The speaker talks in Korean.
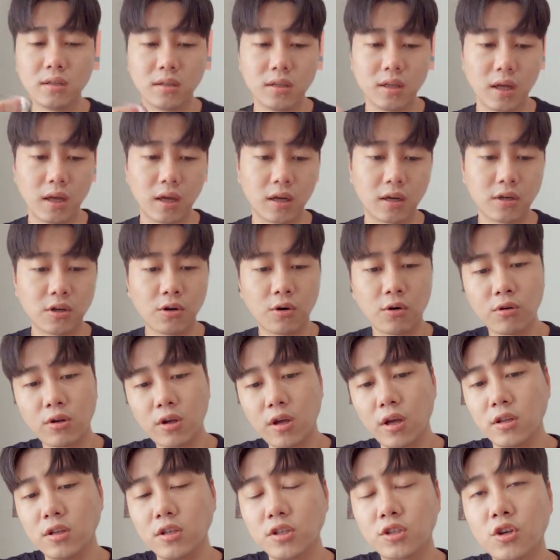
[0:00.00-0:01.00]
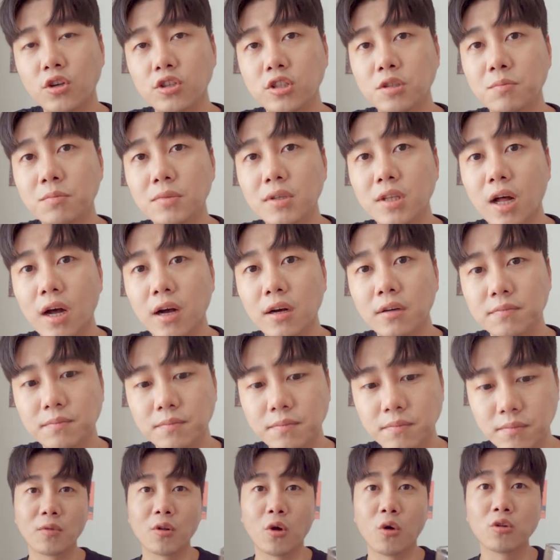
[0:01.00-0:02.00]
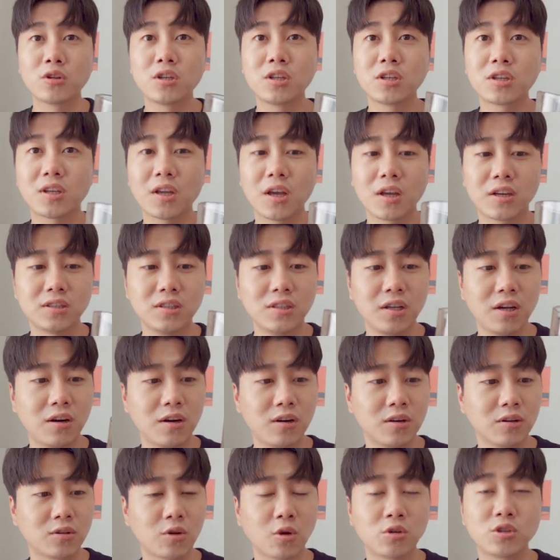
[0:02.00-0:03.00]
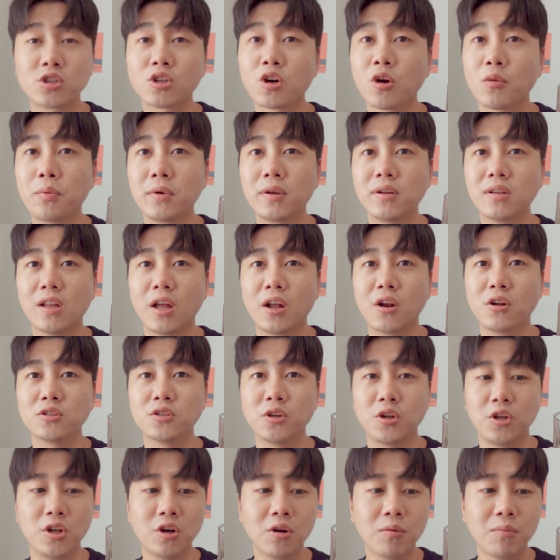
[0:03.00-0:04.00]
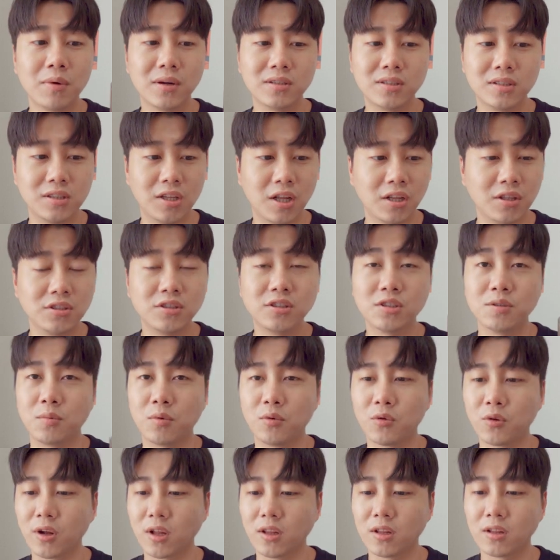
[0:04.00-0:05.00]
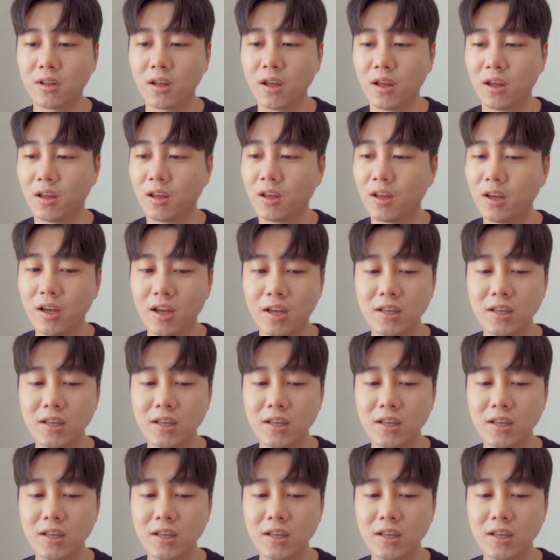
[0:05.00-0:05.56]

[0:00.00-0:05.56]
네 그렇게 느껴집니다 어떻게 그냥 더치커피를 내려서 이런 맛을 내는지 모르겠는데